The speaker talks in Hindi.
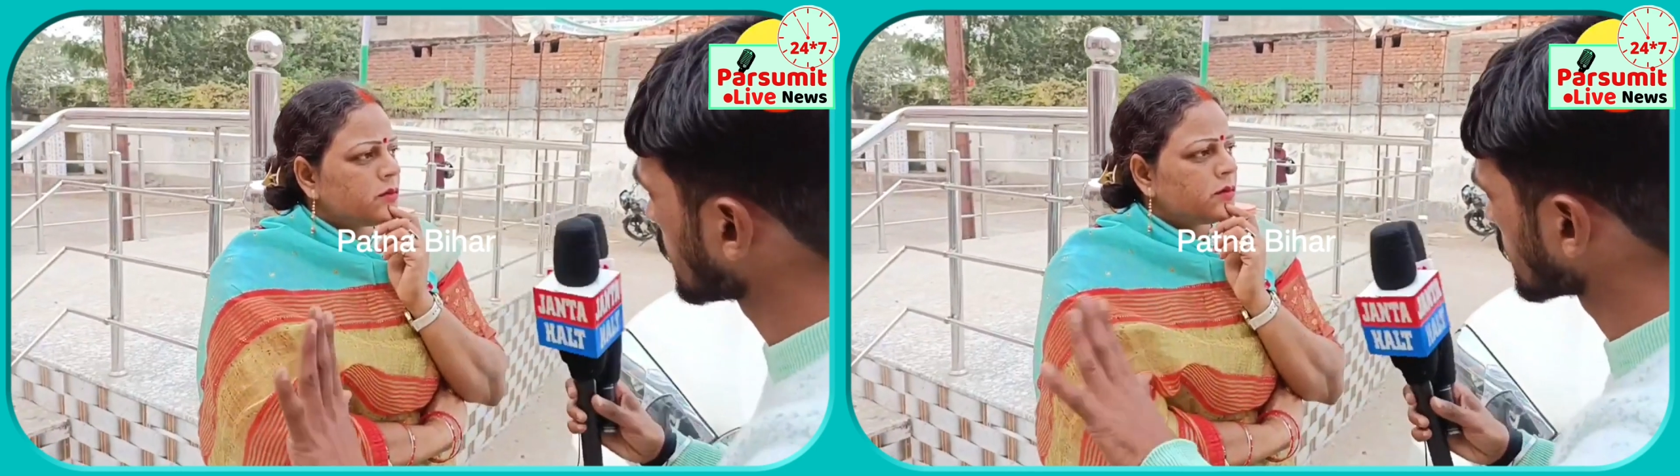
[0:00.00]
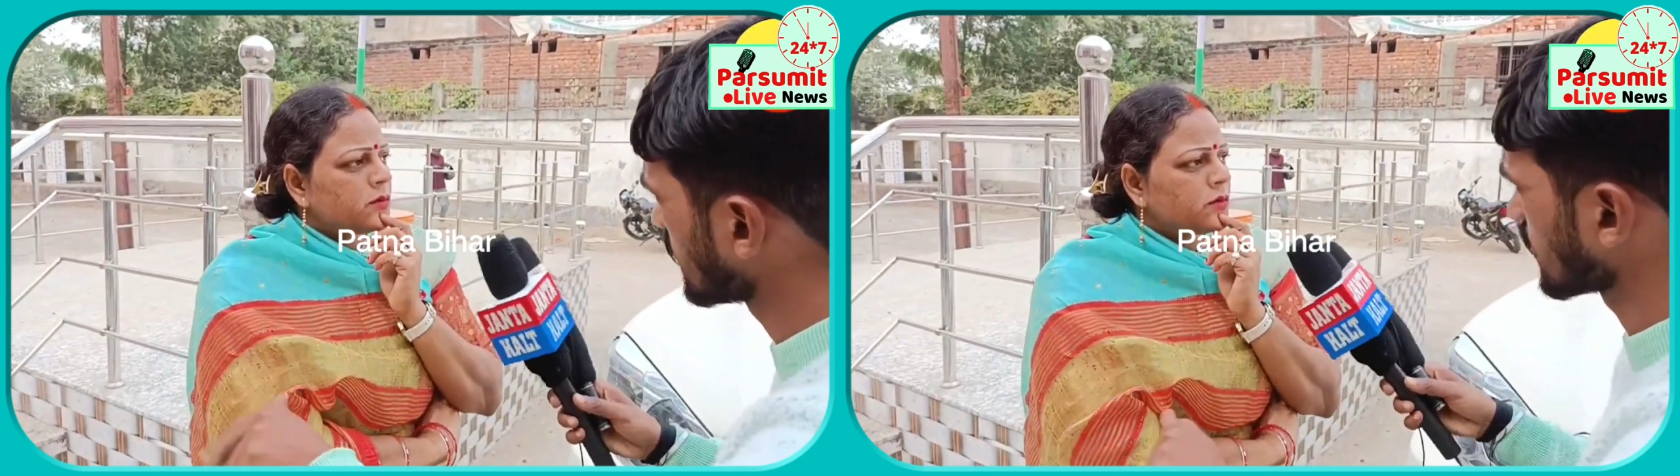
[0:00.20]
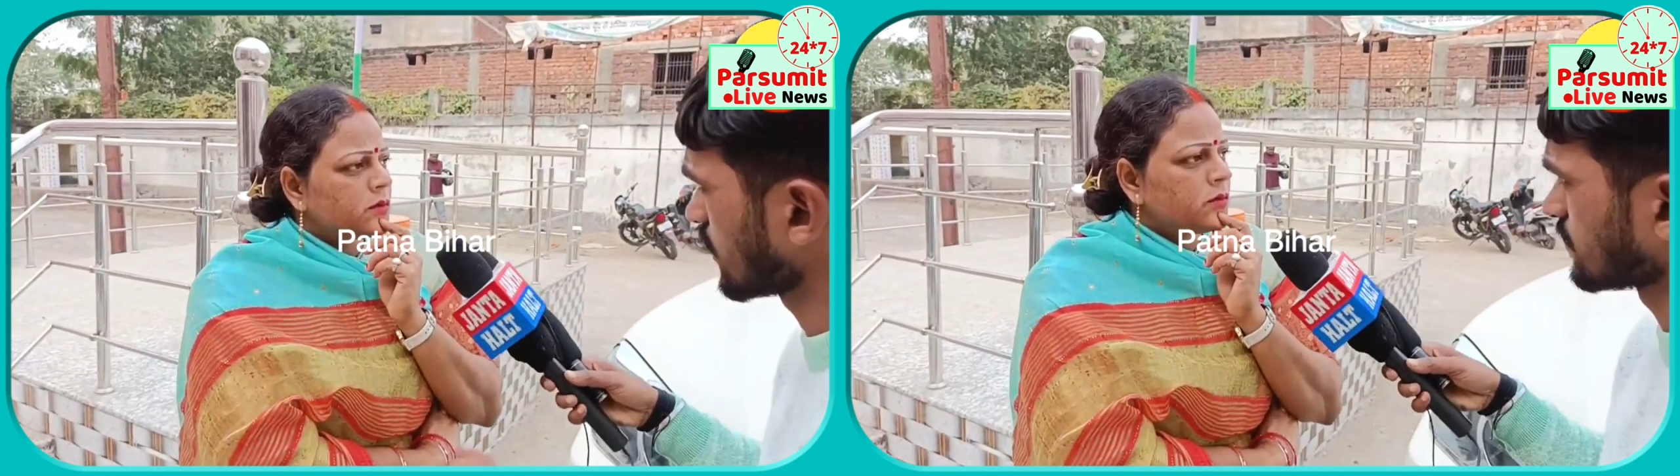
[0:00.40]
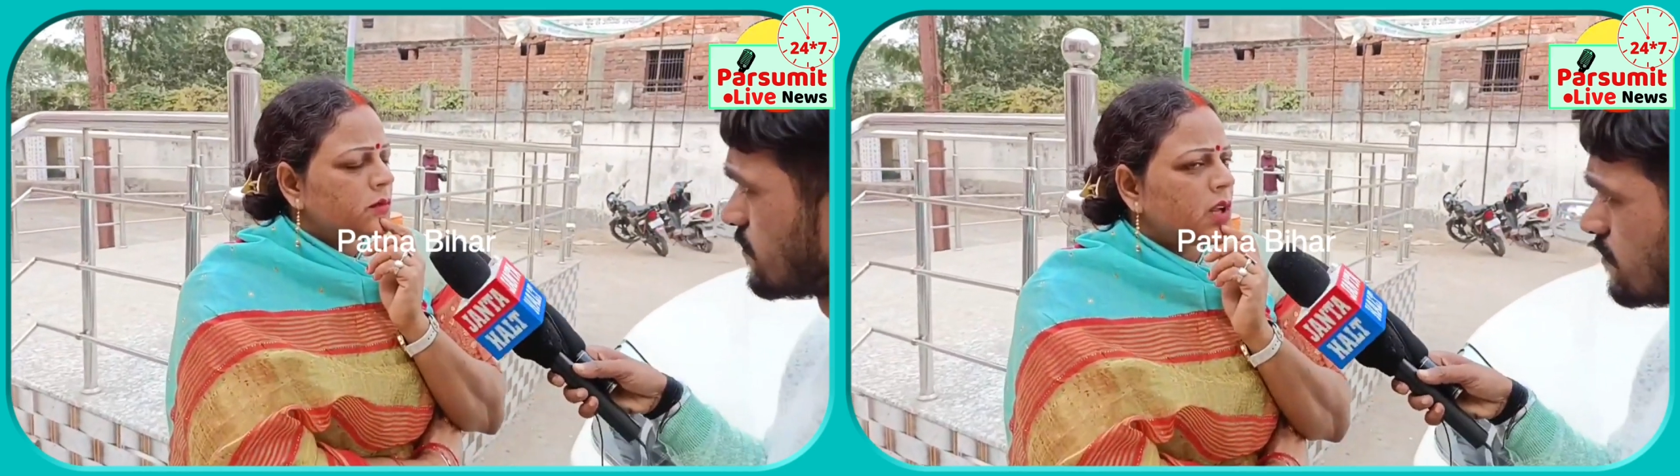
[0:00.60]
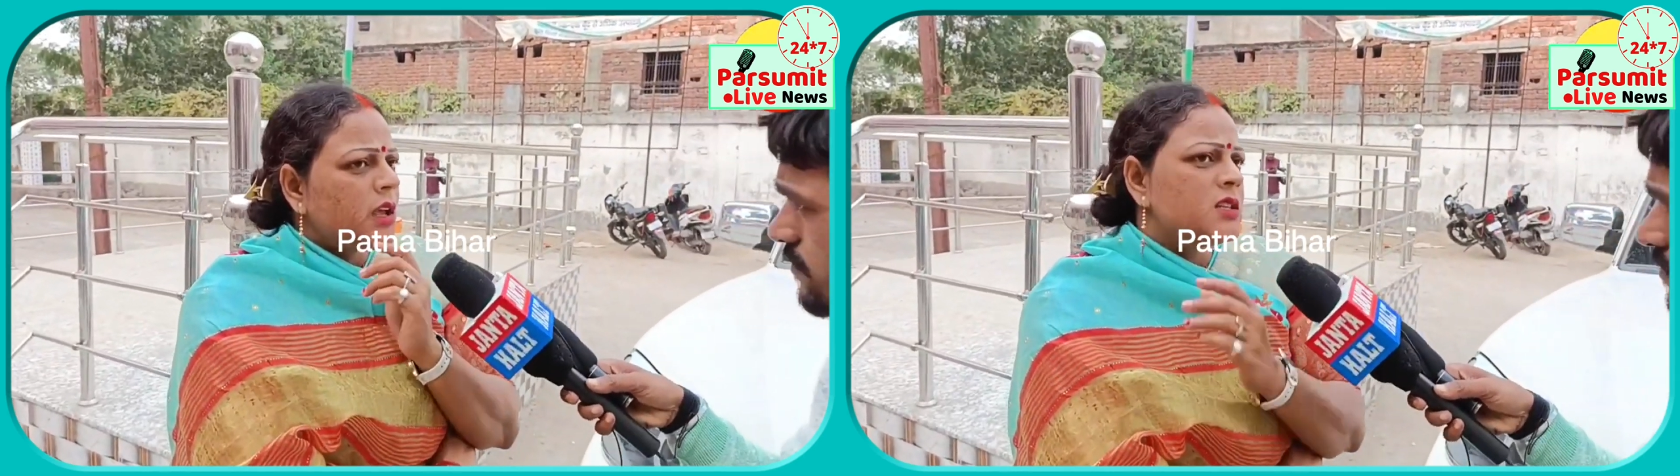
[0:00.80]
जनगणना
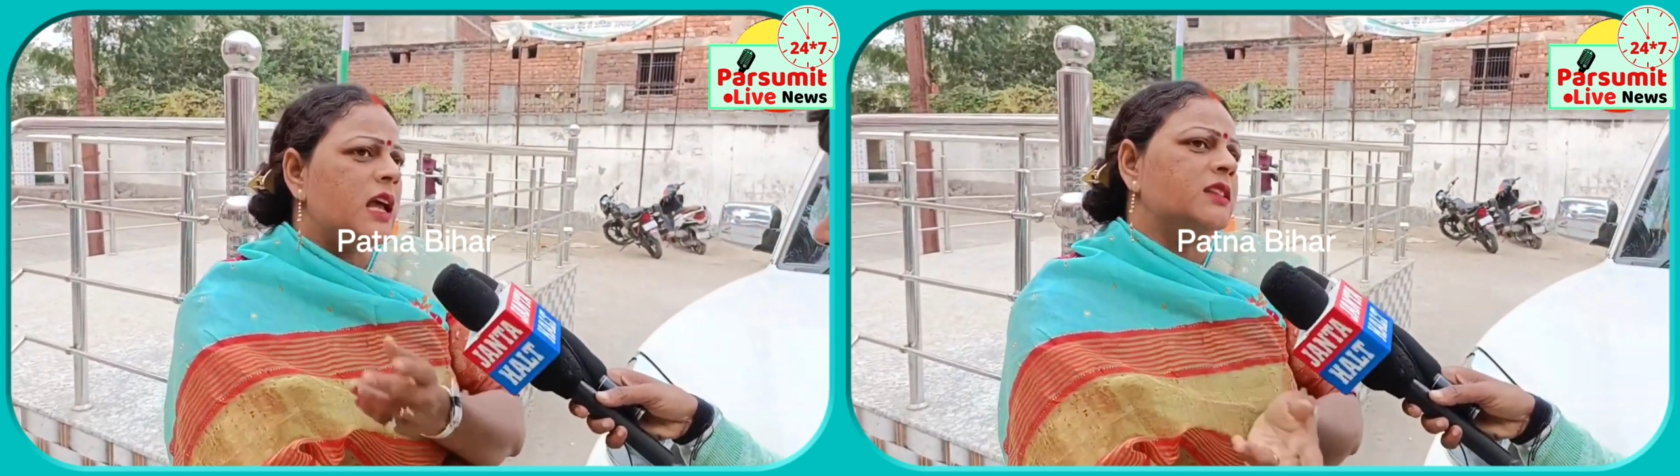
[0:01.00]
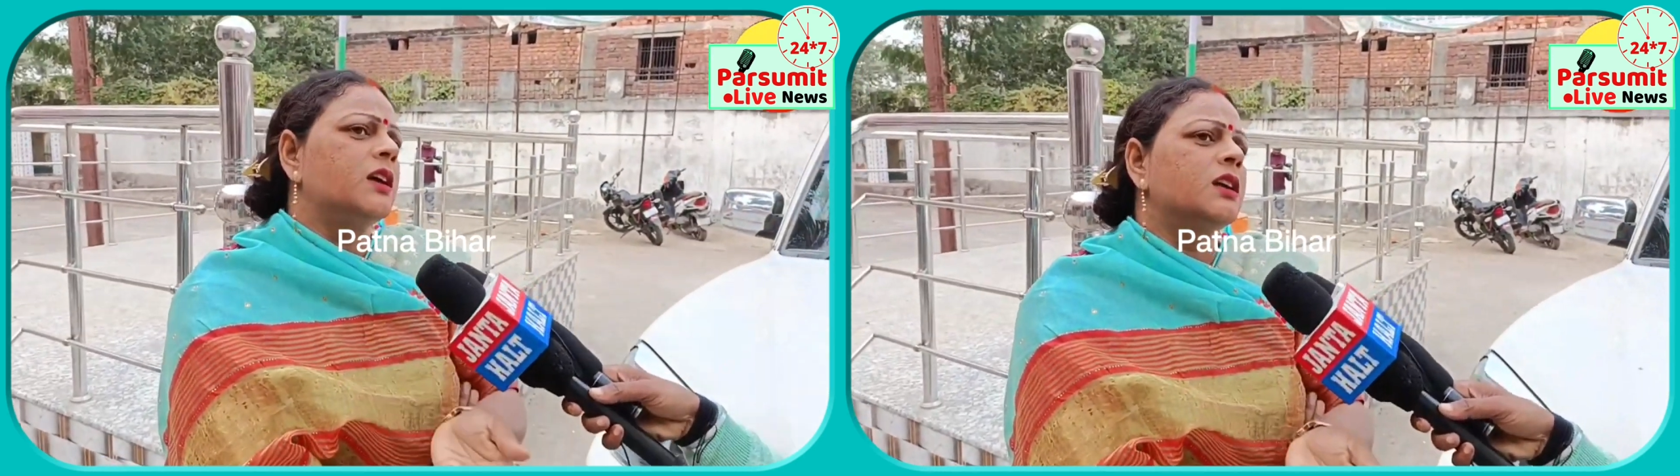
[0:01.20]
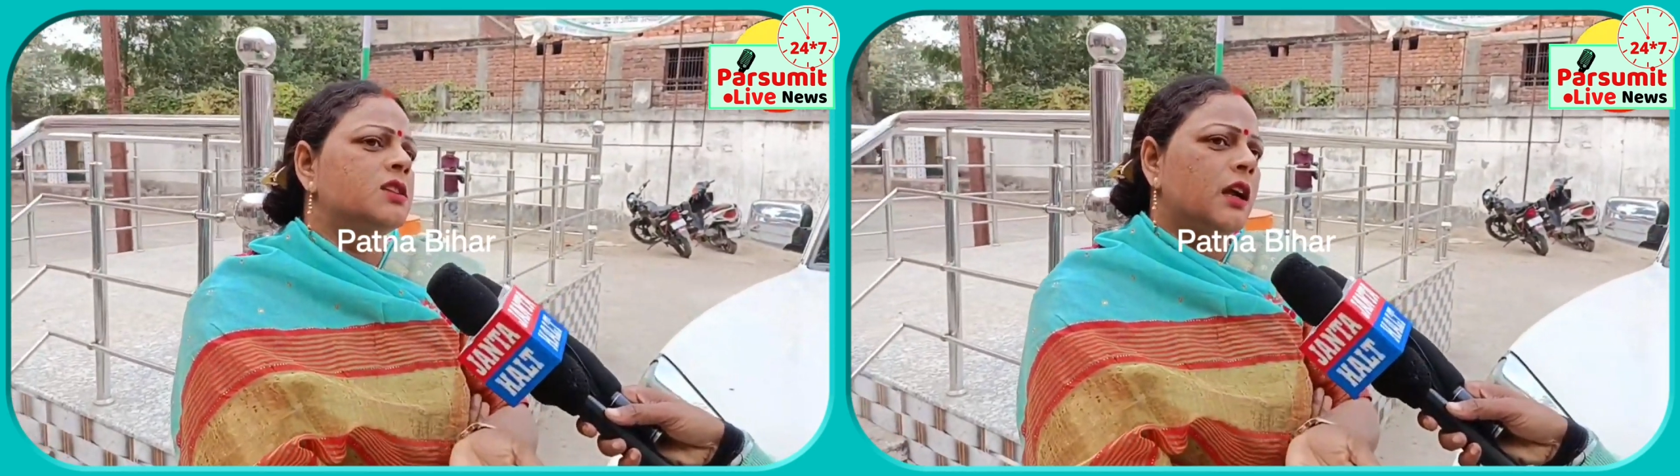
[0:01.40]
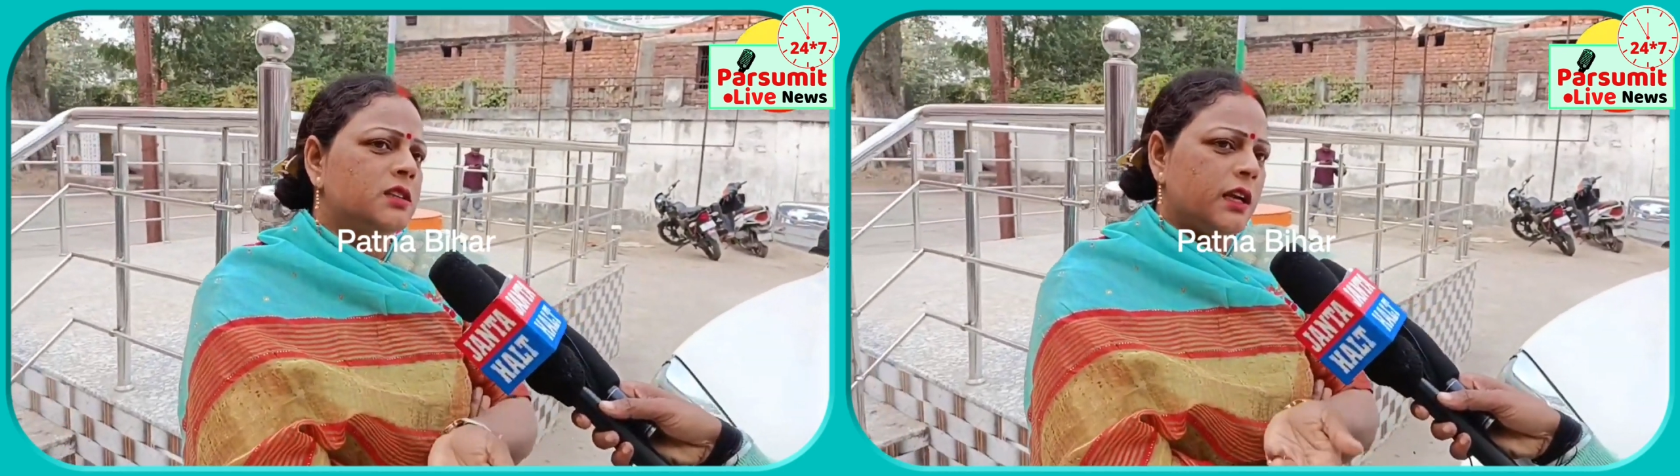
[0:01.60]
के जातिगत